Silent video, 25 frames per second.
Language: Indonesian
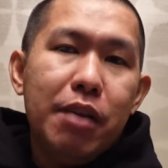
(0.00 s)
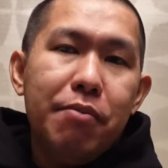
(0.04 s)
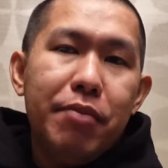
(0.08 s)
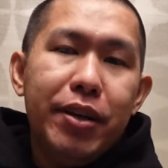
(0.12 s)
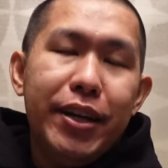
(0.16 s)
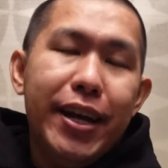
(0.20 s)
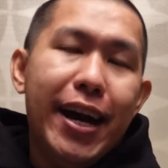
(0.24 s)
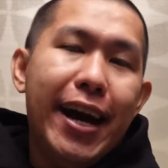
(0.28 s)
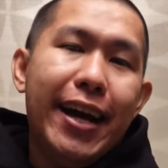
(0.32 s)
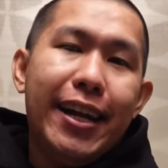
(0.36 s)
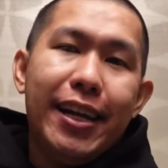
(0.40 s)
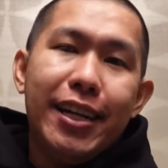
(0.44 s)
sama
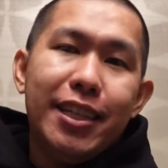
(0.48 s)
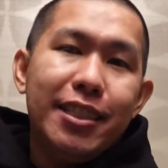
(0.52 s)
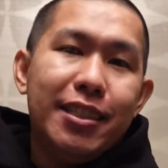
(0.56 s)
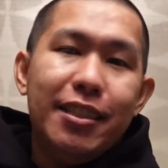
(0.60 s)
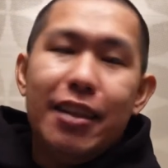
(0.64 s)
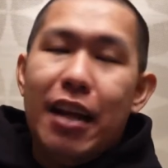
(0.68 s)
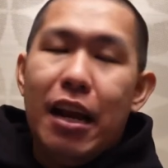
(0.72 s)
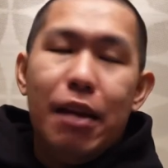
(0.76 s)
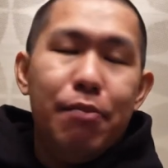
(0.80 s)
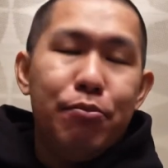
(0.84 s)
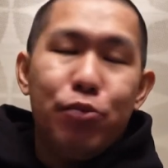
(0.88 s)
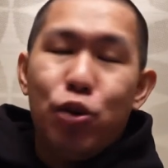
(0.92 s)
The Hundreds di
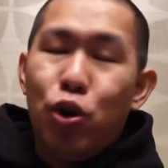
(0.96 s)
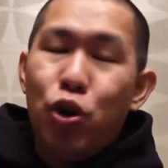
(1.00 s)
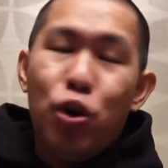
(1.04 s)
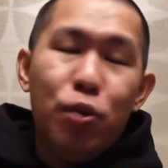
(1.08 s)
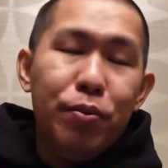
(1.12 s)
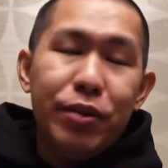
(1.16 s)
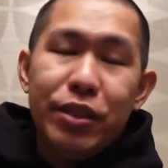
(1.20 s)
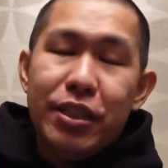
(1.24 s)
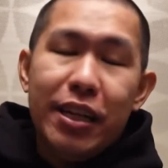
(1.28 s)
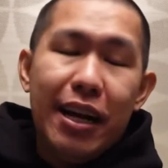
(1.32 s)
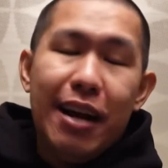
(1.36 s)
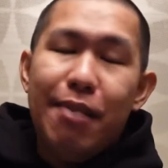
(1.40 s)
dalam toko
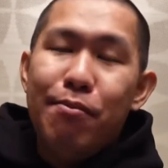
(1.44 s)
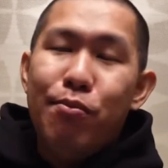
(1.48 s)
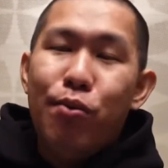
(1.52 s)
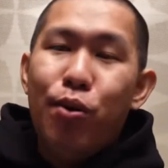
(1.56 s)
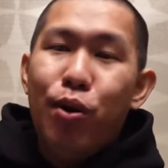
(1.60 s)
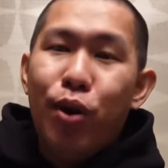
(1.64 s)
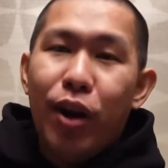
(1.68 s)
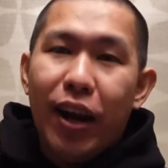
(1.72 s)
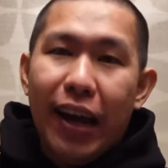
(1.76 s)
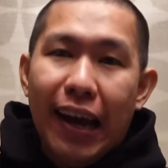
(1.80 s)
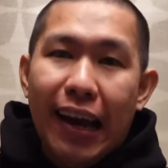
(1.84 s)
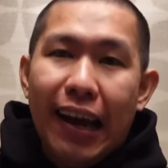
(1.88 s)
pasti nggak
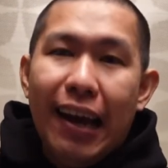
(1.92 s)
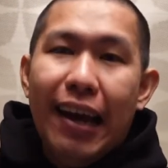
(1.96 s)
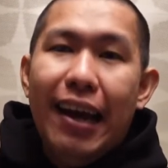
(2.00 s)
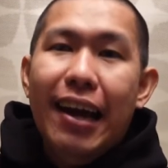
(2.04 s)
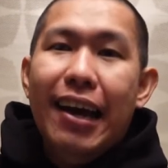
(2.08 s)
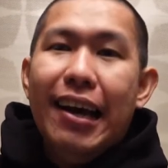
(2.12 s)
boleh